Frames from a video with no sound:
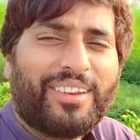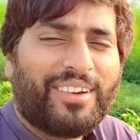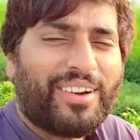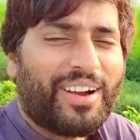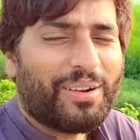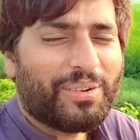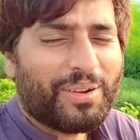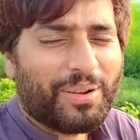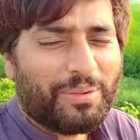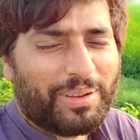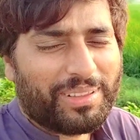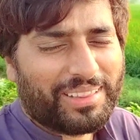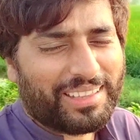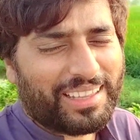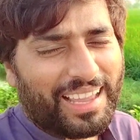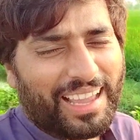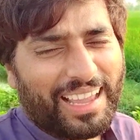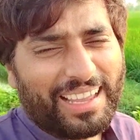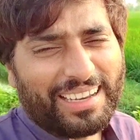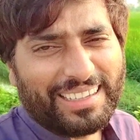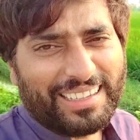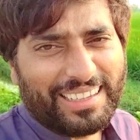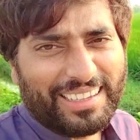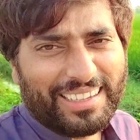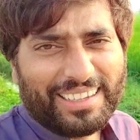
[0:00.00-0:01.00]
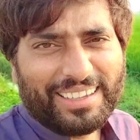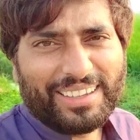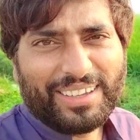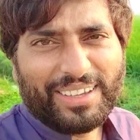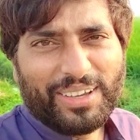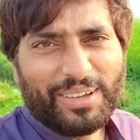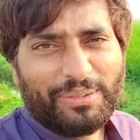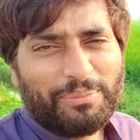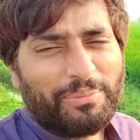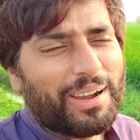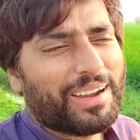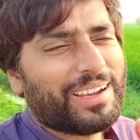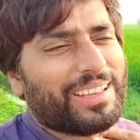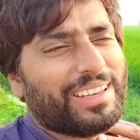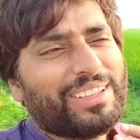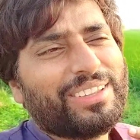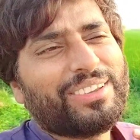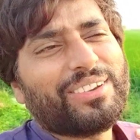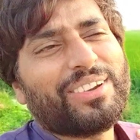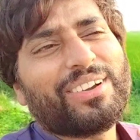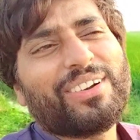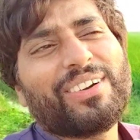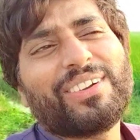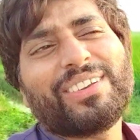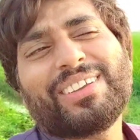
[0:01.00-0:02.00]
तो आपको बताया नहीं बकरी
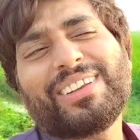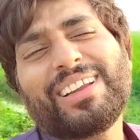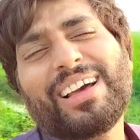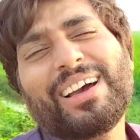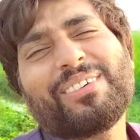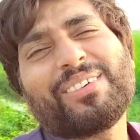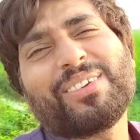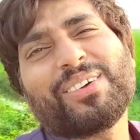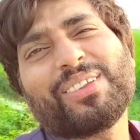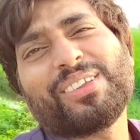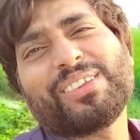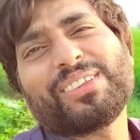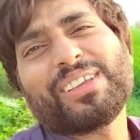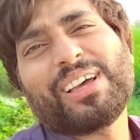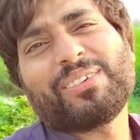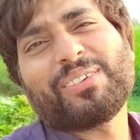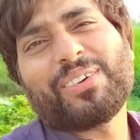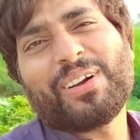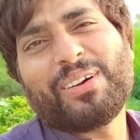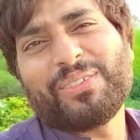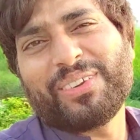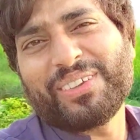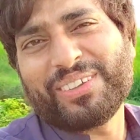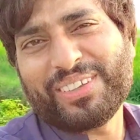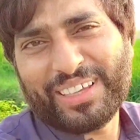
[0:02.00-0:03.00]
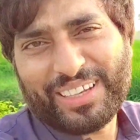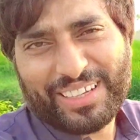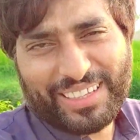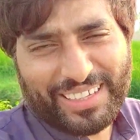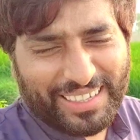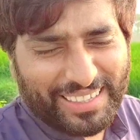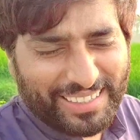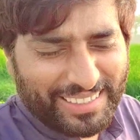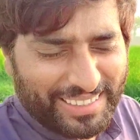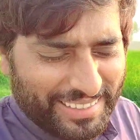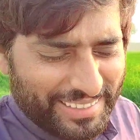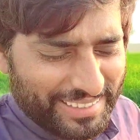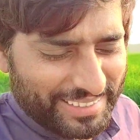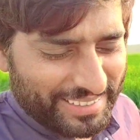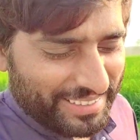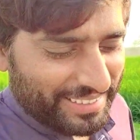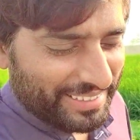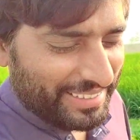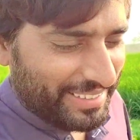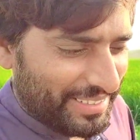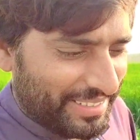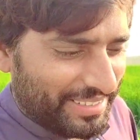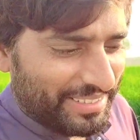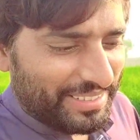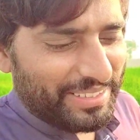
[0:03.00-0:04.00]
जो है वो जनाब रोजी साहब को हमने सेल कर दी
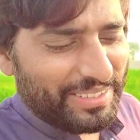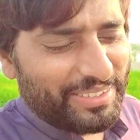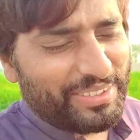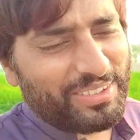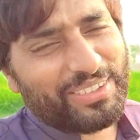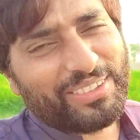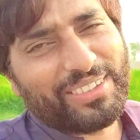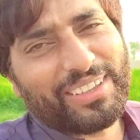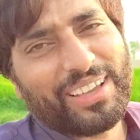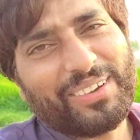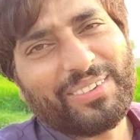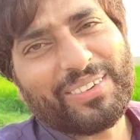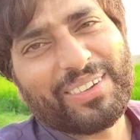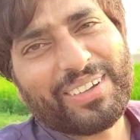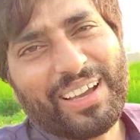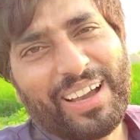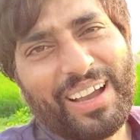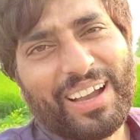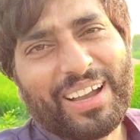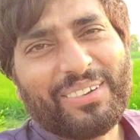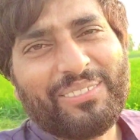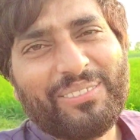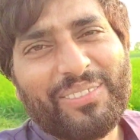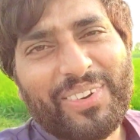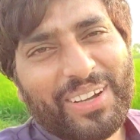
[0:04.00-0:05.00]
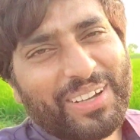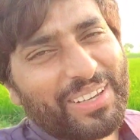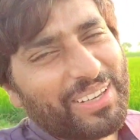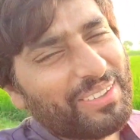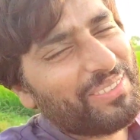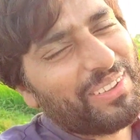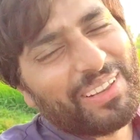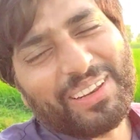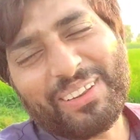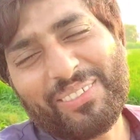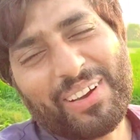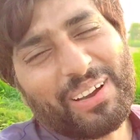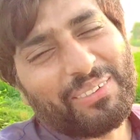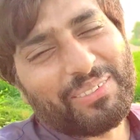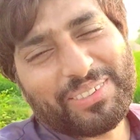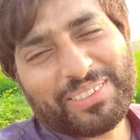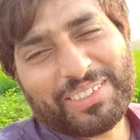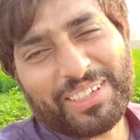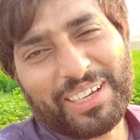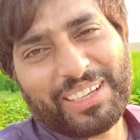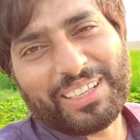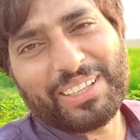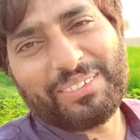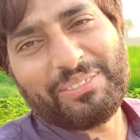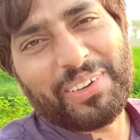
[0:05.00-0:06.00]
रोजी साहब ने कहा कि बकरी मेरी
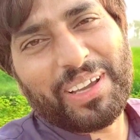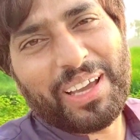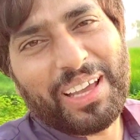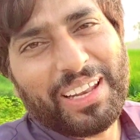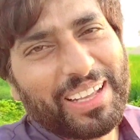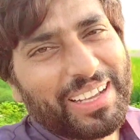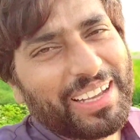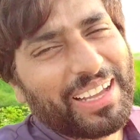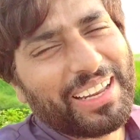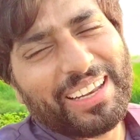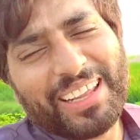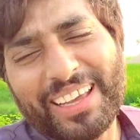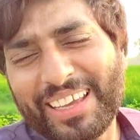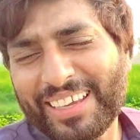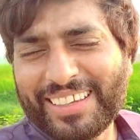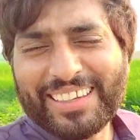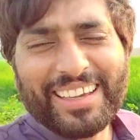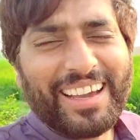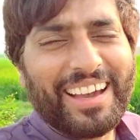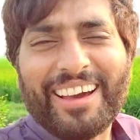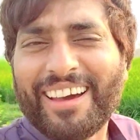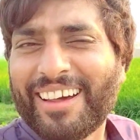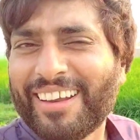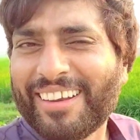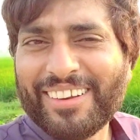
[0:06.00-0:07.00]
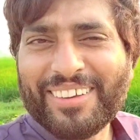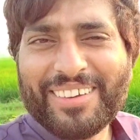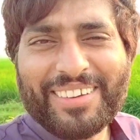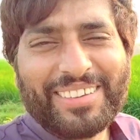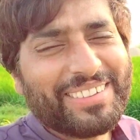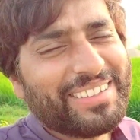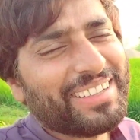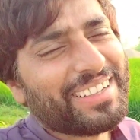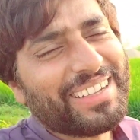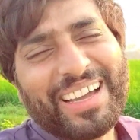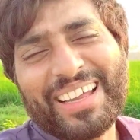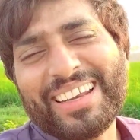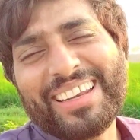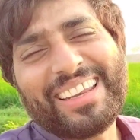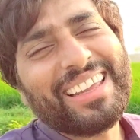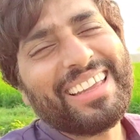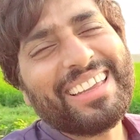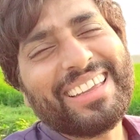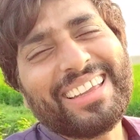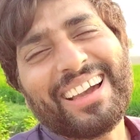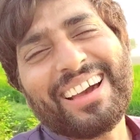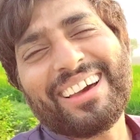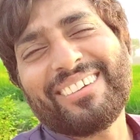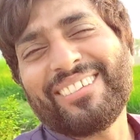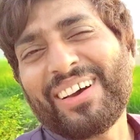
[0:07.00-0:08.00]
वापस कर दे मैंने कहा नहीं यार इसने कहा
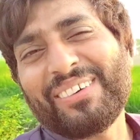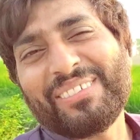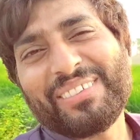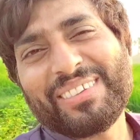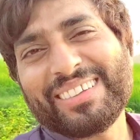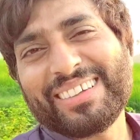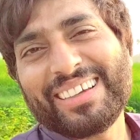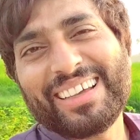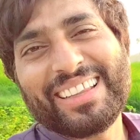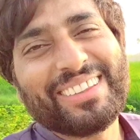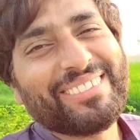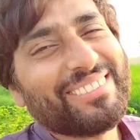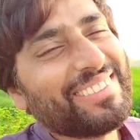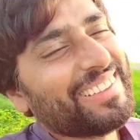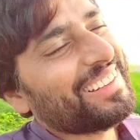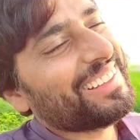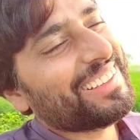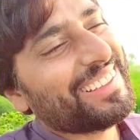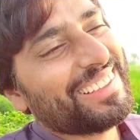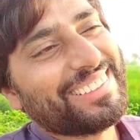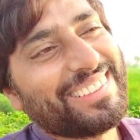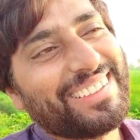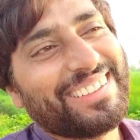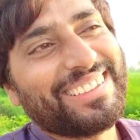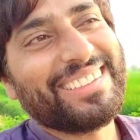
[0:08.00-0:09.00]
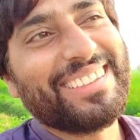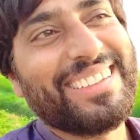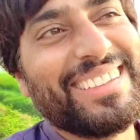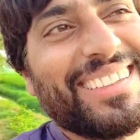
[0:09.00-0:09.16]
नहीं यार वापस कर दे मैंने कहा चल